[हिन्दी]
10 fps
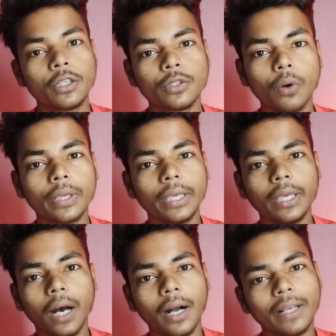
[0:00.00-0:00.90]
जो कि
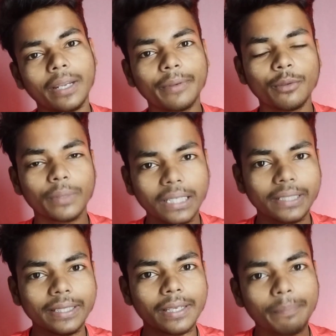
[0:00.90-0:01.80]
अगले वीडियो में बता
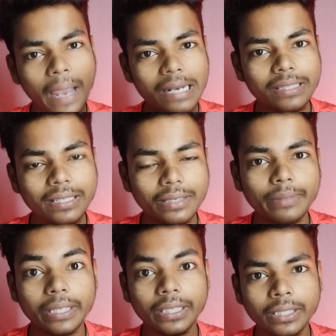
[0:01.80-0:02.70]
देंगे कि पहले दिन की
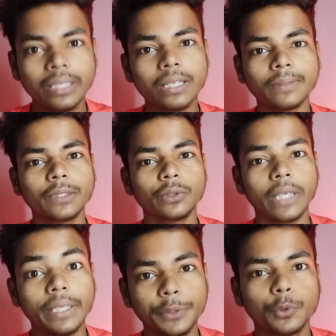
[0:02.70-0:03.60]
मेरी कितनी कमाई हुई
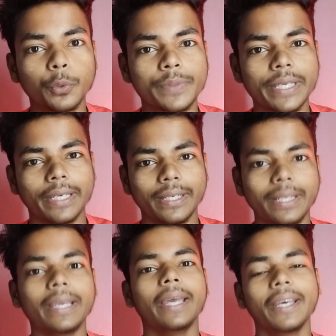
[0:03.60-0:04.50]
है यूट्यूब से
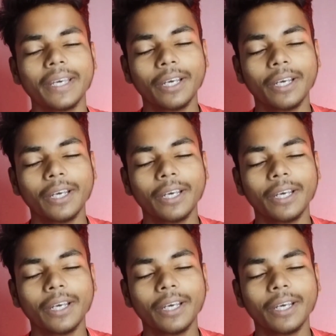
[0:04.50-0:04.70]
ठीक है